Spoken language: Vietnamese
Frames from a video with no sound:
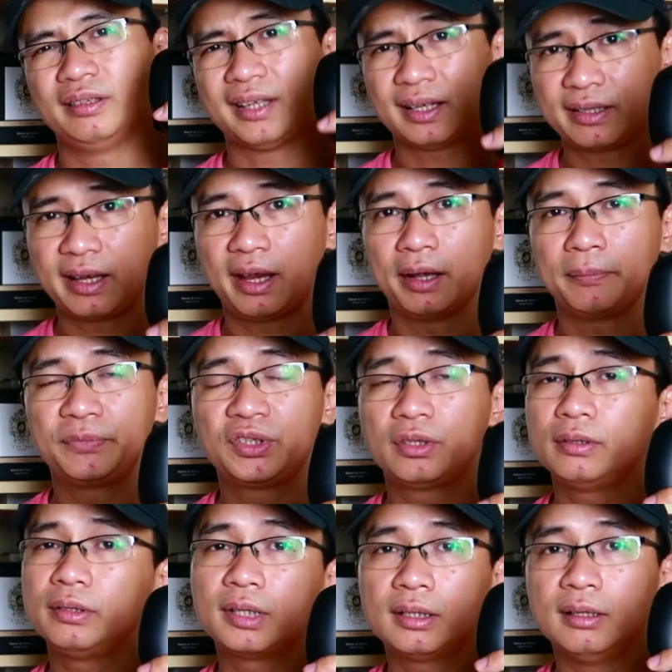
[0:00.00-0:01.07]
giá rẻ
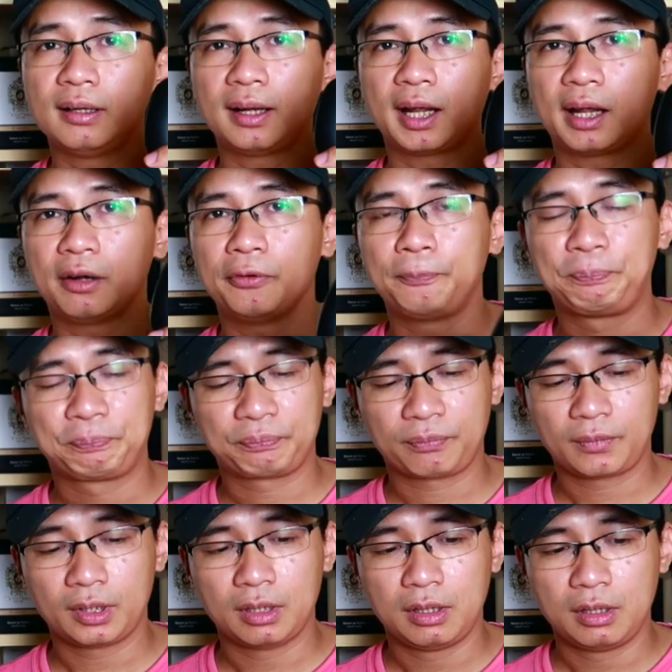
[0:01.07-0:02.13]
nhưng chất lượng cao.
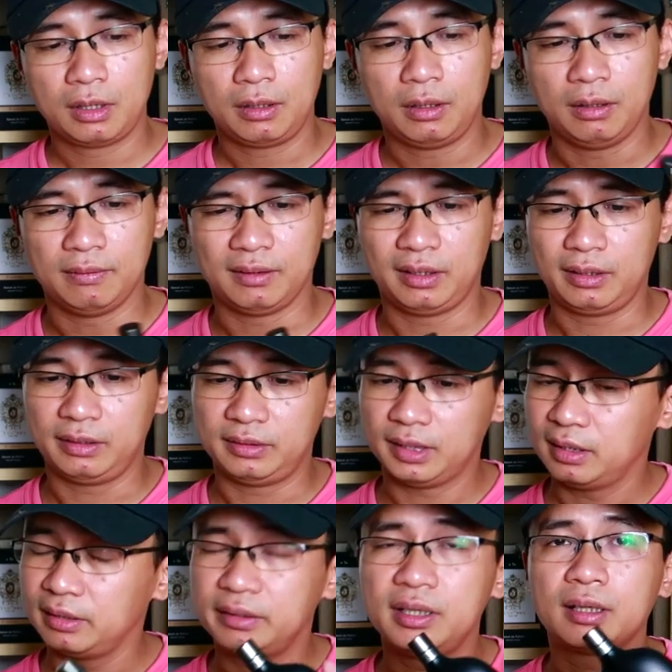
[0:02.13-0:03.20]
Và
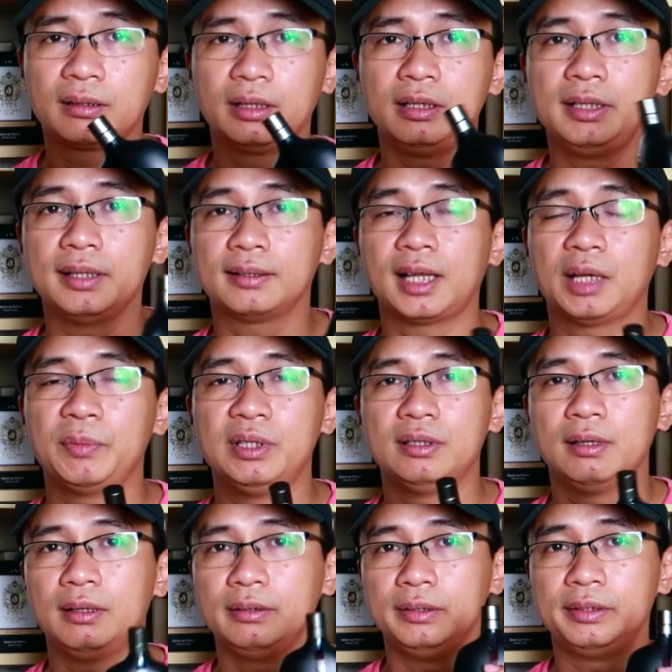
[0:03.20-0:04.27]
rất là tiếc đến hiện tại bây
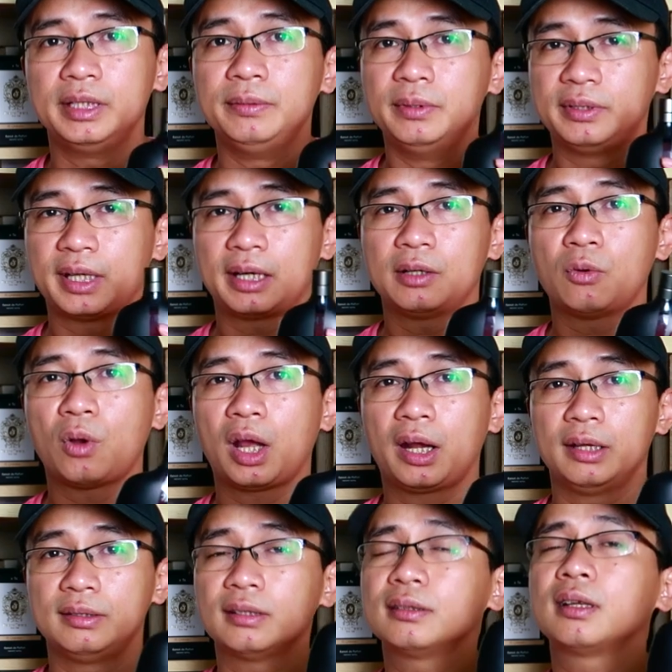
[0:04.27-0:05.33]
giờ thì tìm được chai nước
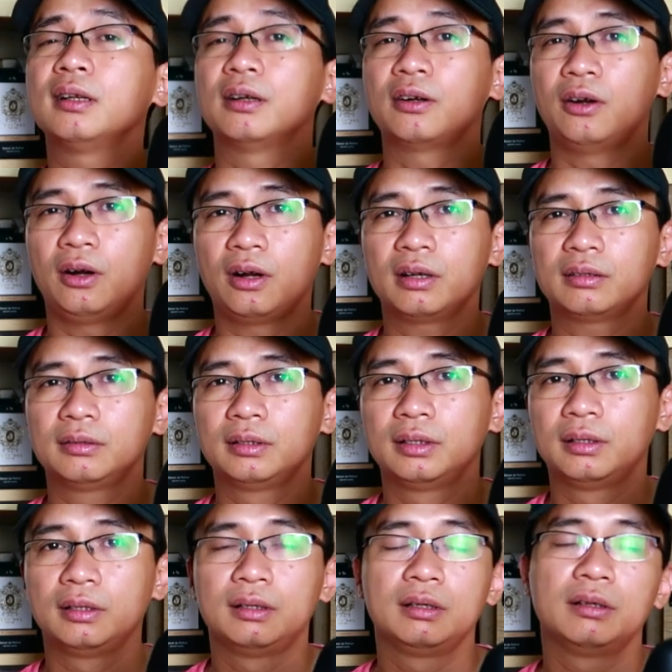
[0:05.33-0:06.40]
hoa này rất là khó,
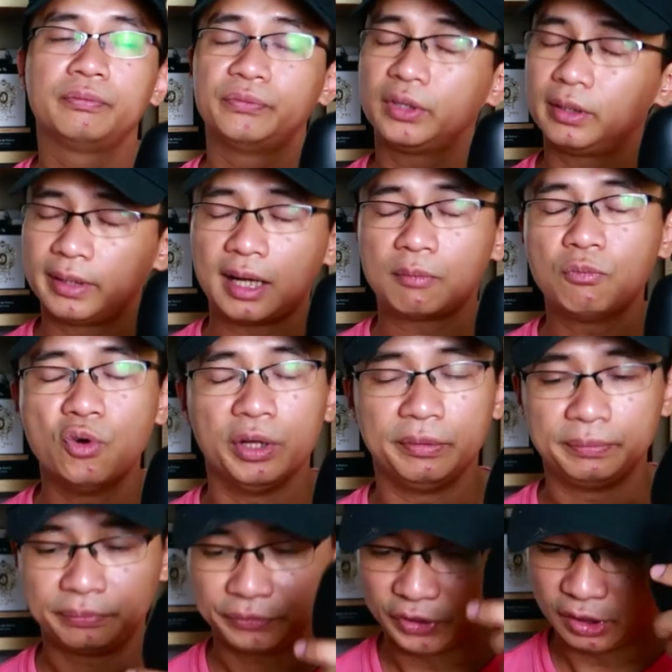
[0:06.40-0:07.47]
rất là đáng
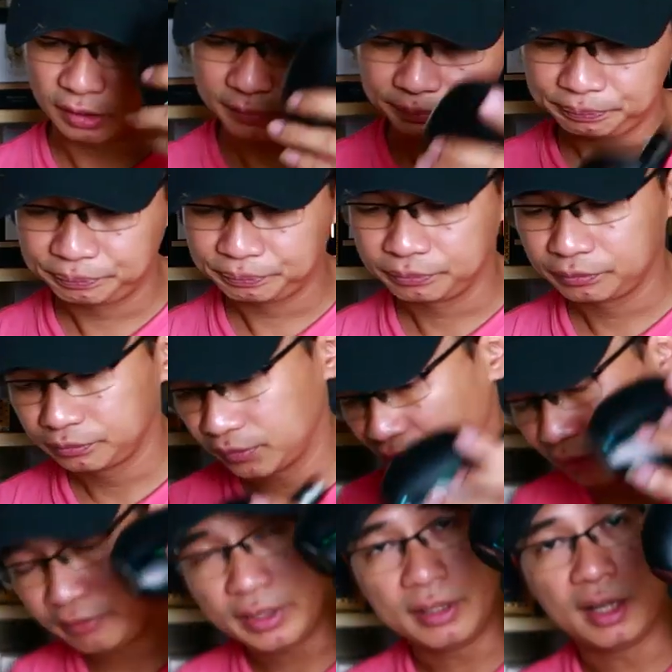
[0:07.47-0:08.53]
buồn. Đó
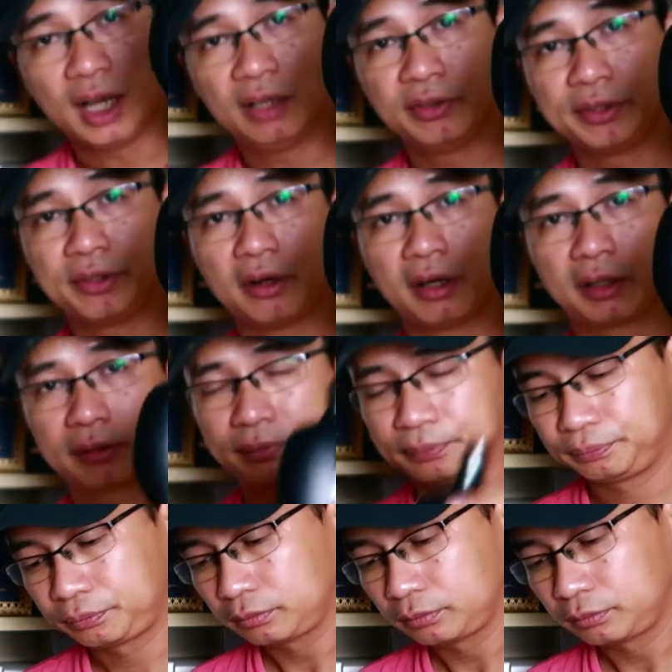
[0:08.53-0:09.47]
Lanvin Avant Garde.